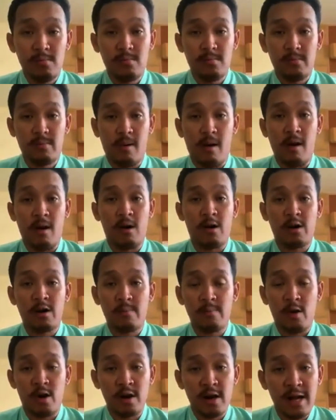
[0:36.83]
บอก
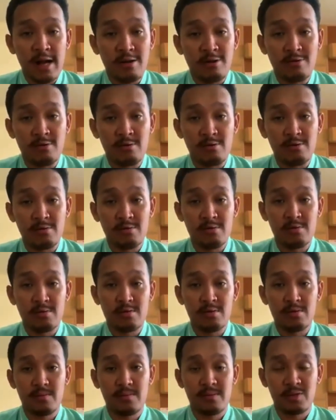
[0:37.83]
บอกเล่า
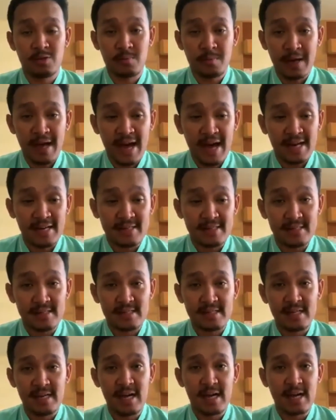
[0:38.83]
ประสบการณ์
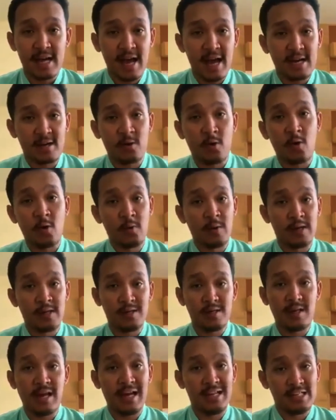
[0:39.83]
ถึงอาการโควิด
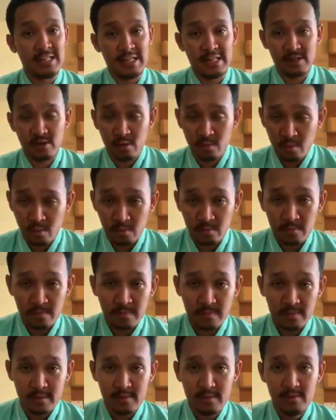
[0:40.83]
-19 ของผม
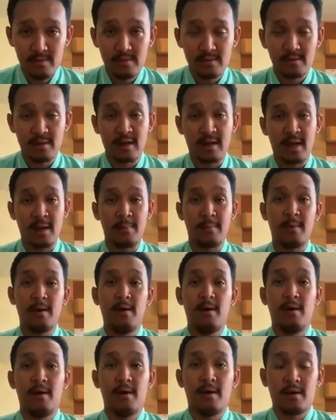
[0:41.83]
นะครับ
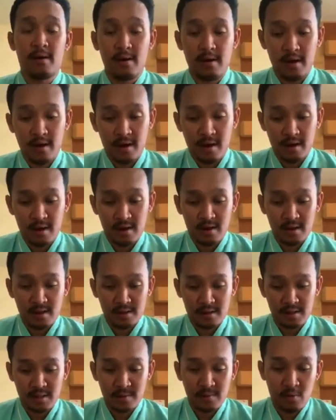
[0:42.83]

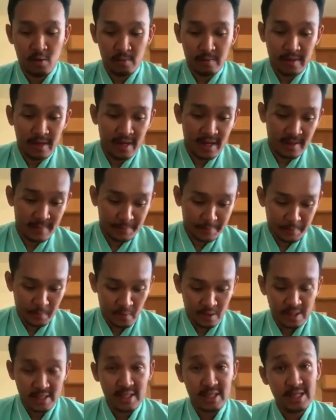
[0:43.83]
คือผมเนี่ยครับ
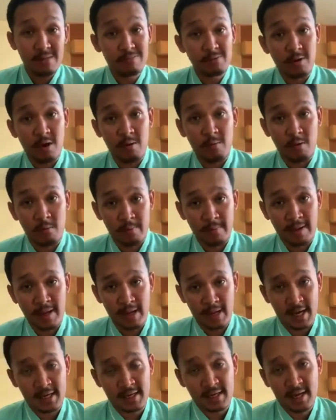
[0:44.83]
วันที่ 22 ผมมี
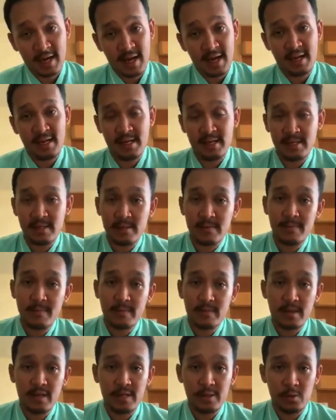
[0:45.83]
อาการไข้
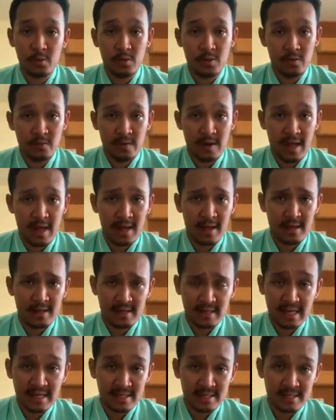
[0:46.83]
ในช่วงเวลา
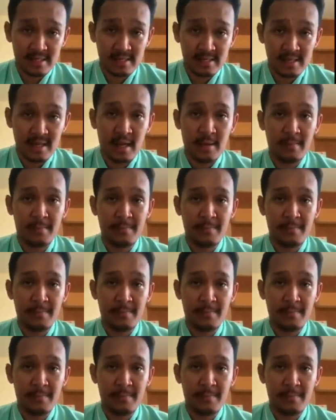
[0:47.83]
กลางคืนนะครับ